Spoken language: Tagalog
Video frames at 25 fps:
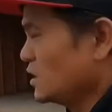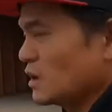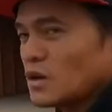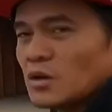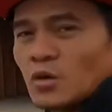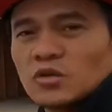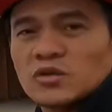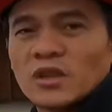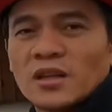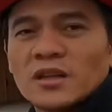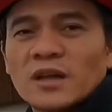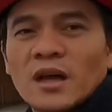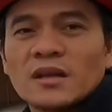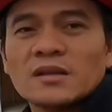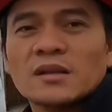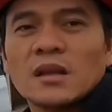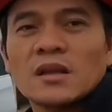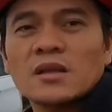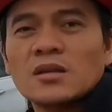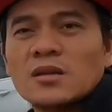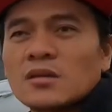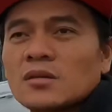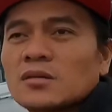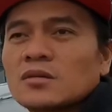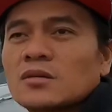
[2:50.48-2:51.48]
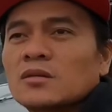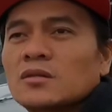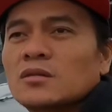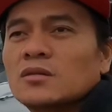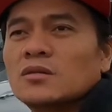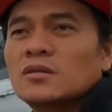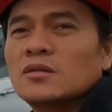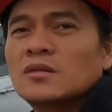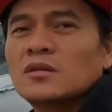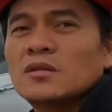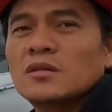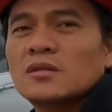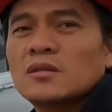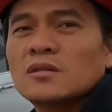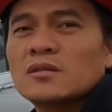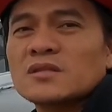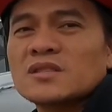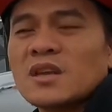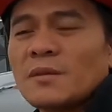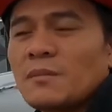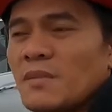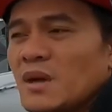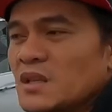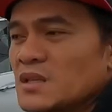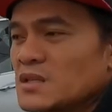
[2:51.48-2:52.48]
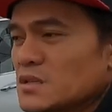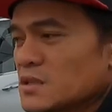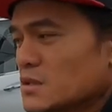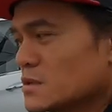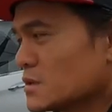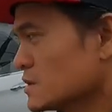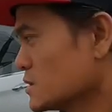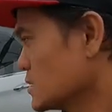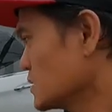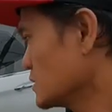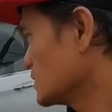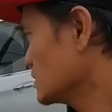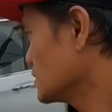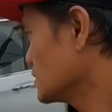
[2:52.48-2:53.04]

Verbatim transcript: ikutan natin yung sa beach